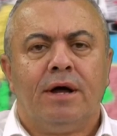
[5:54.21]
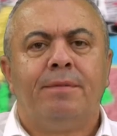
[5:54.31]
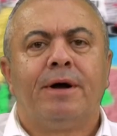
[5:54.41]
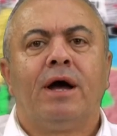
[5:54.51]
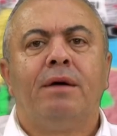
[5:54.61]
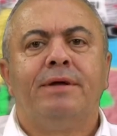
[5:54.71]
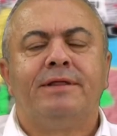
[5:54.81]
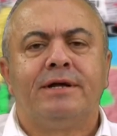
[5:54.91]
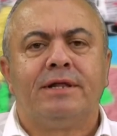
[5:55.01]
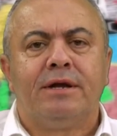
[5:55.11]
Ama
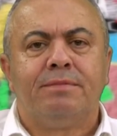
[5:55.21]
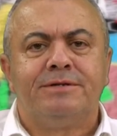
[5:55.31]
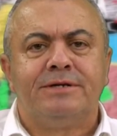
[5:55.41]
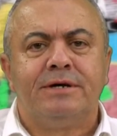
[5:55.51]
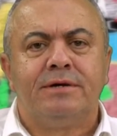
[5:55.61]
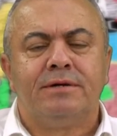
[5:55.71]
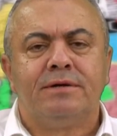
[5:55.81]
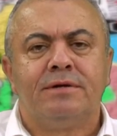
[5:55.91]
kaybettiklerimizi